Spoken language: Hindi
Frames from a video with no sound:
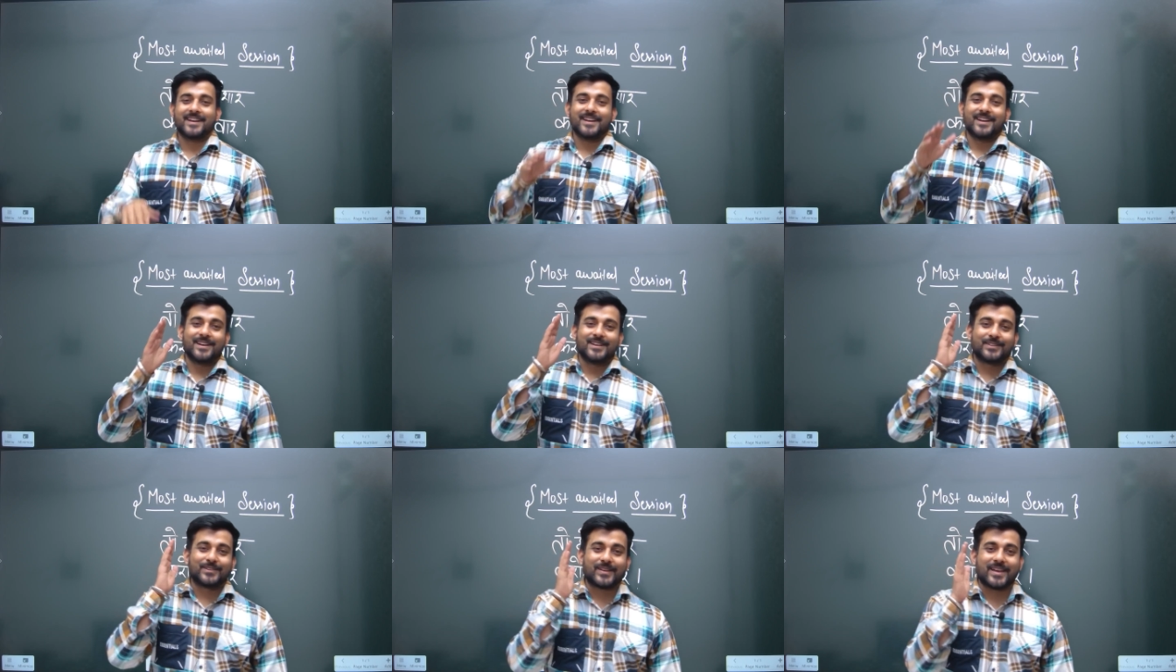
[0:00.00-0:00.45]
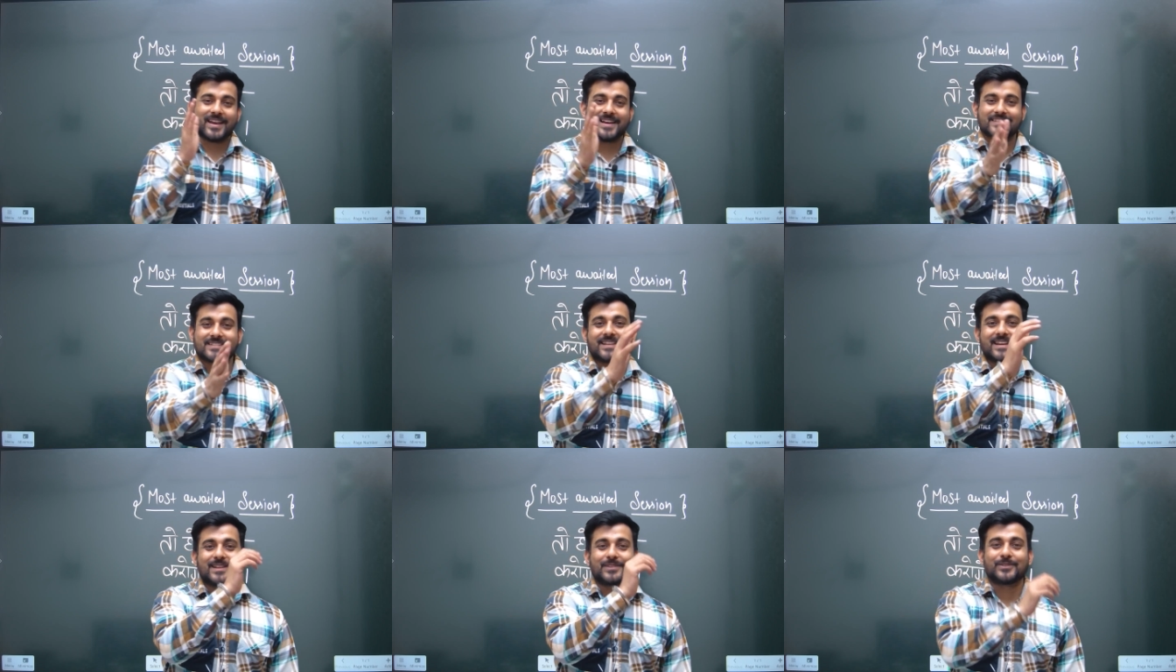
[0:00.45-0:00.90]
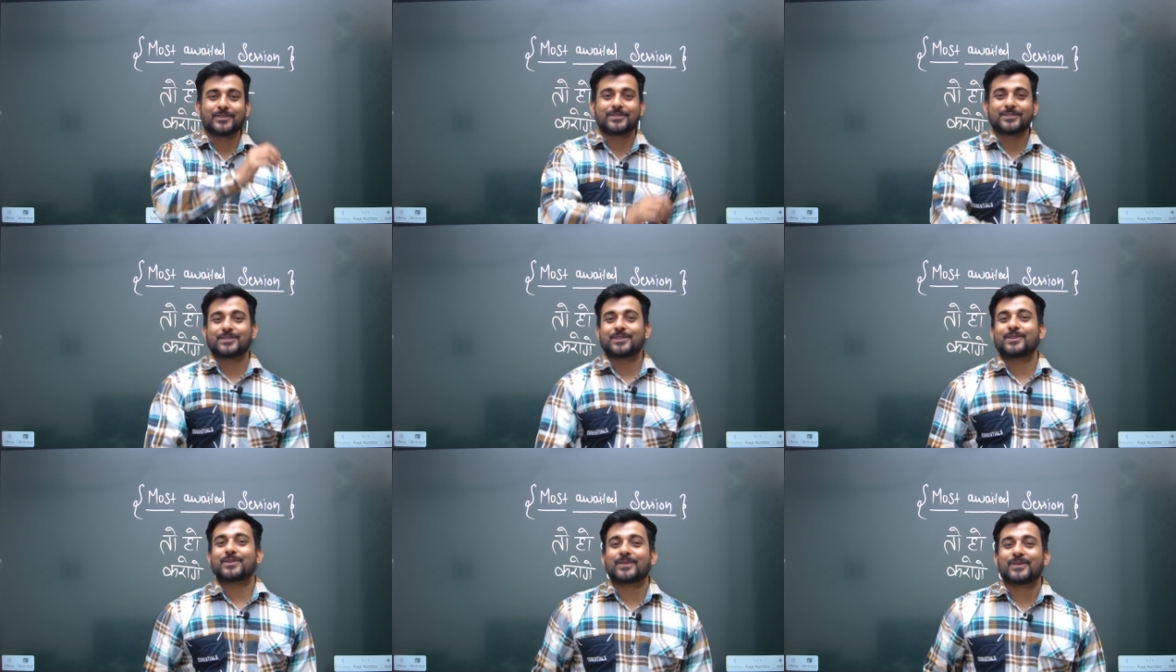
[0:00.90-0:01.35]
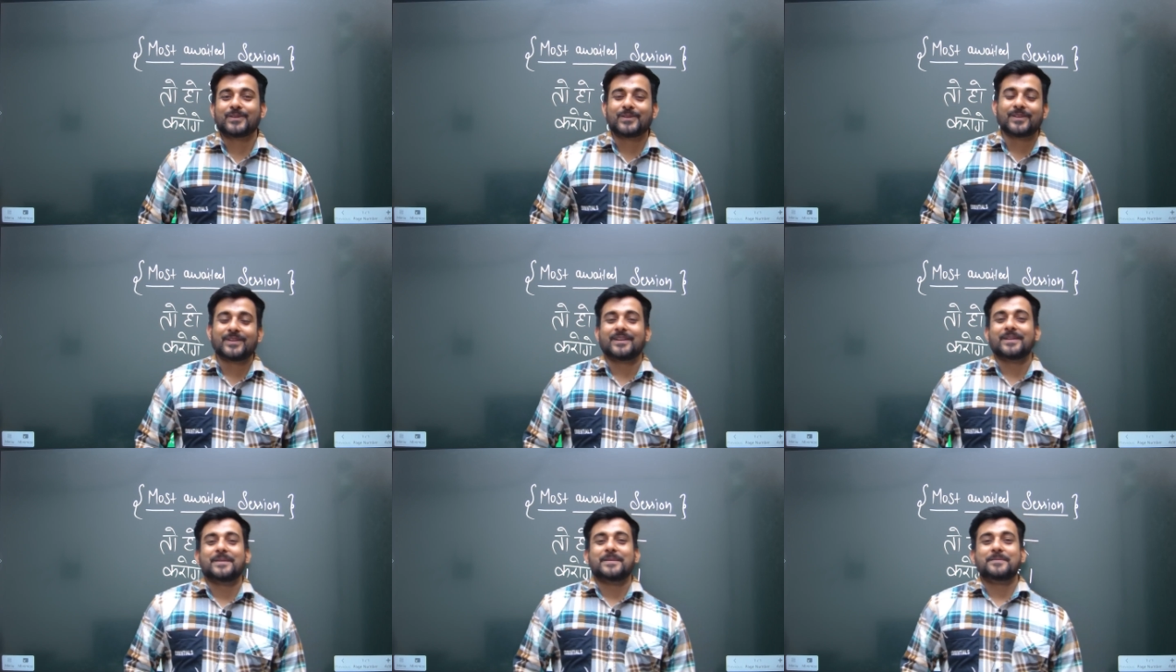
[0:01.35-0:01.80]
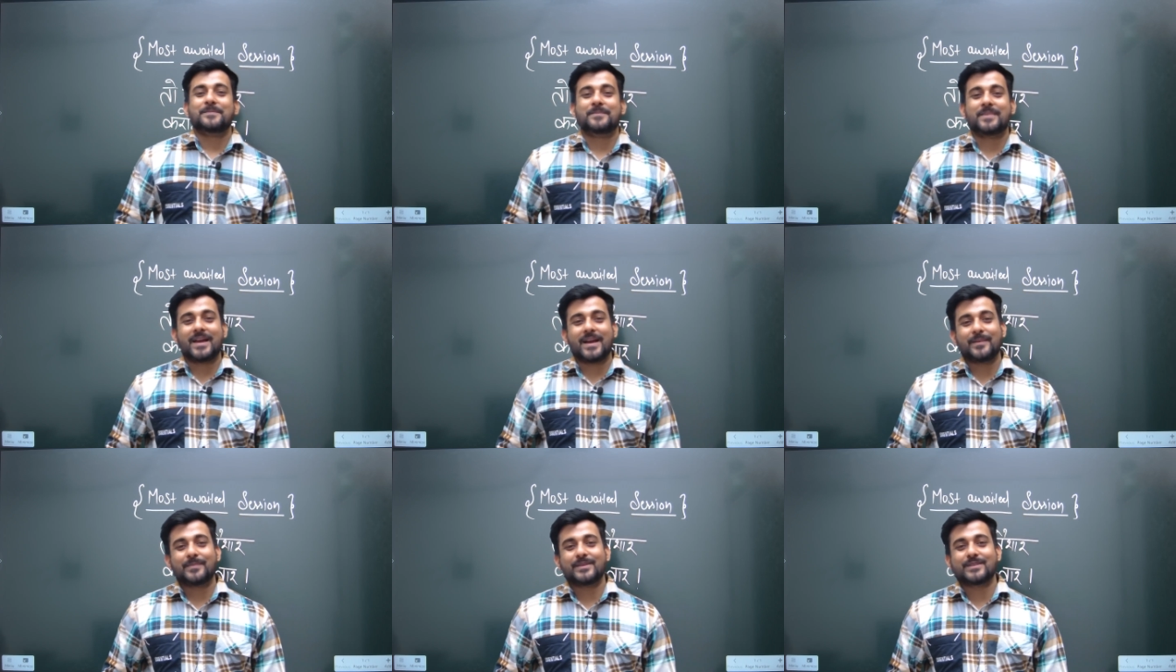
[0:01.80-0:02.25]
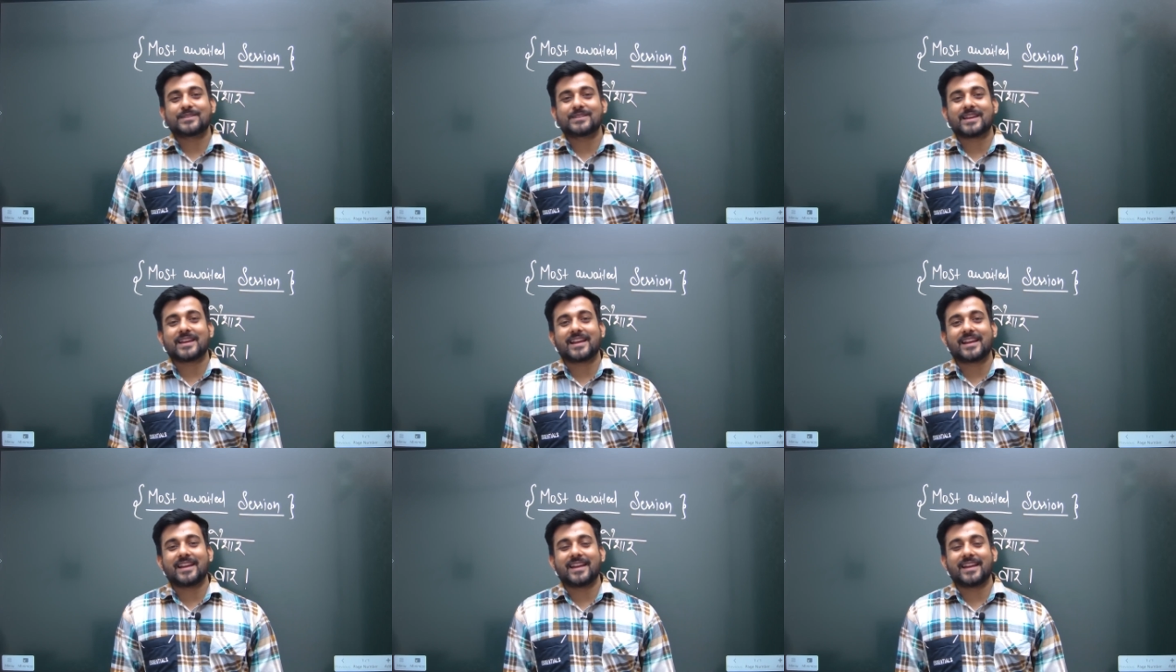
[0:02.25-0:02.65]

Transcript: तो कैसे हैं दोस्तों मैं अभिषेक